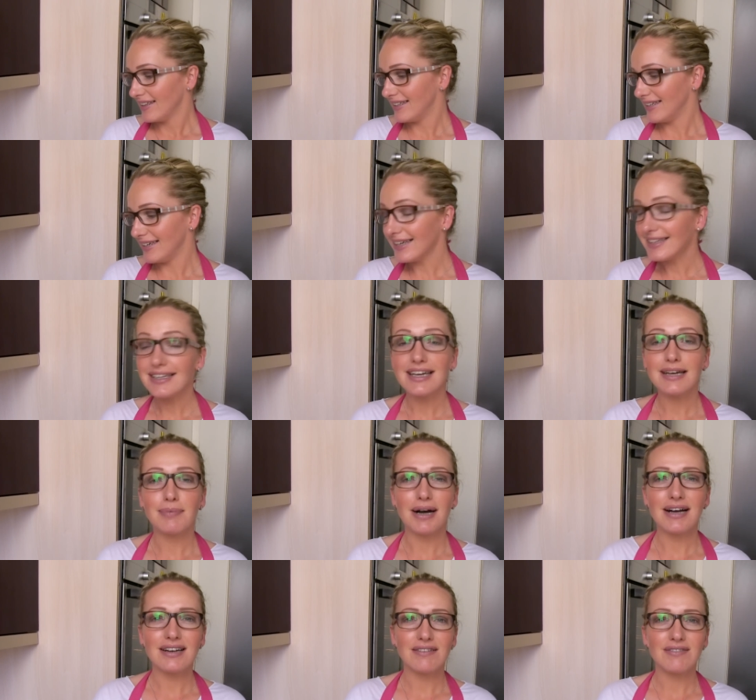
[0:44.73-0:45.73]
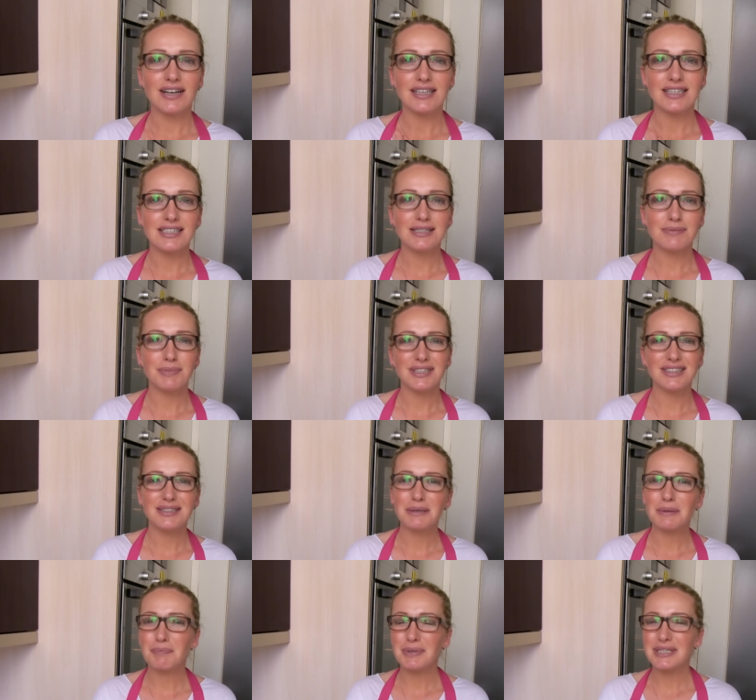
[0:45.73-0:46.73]
die richtige Baklava ist
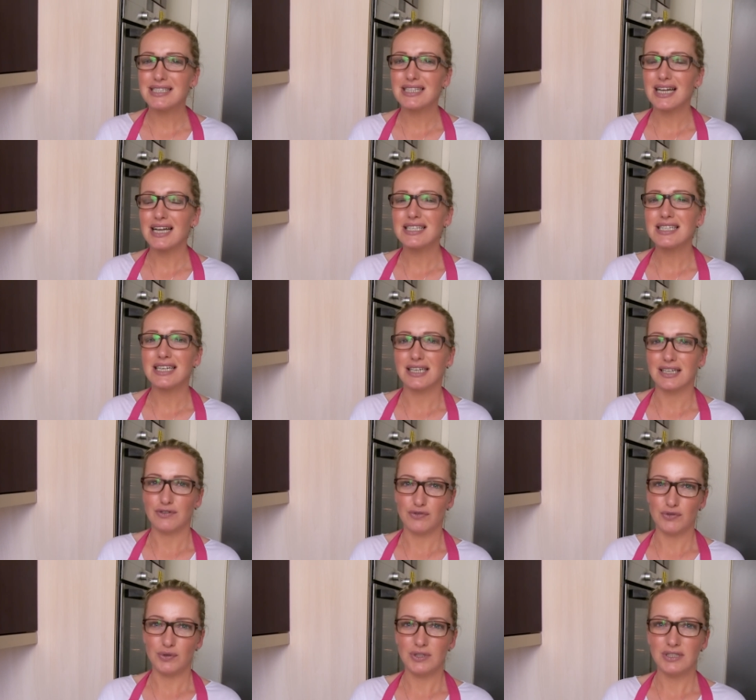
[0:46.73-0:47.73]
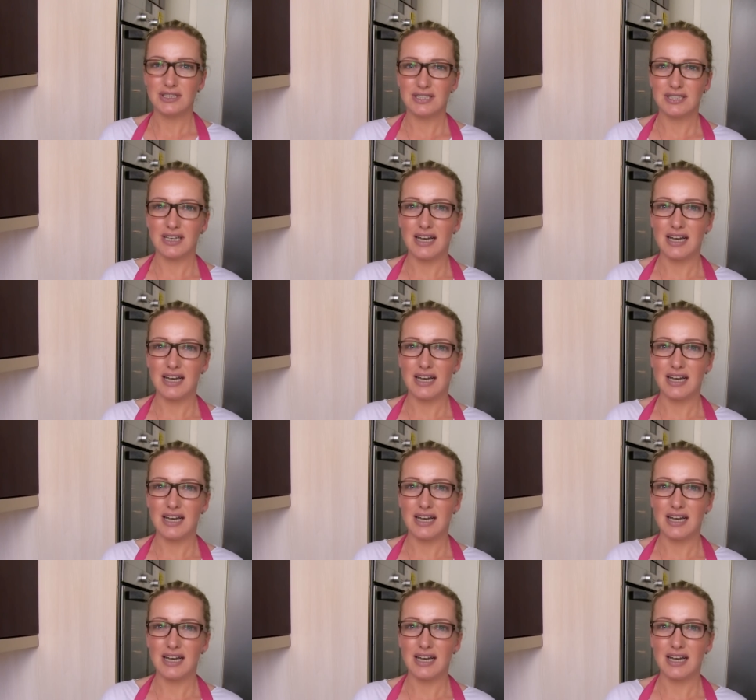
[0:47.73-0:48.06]
mit Pistazien gefüllt.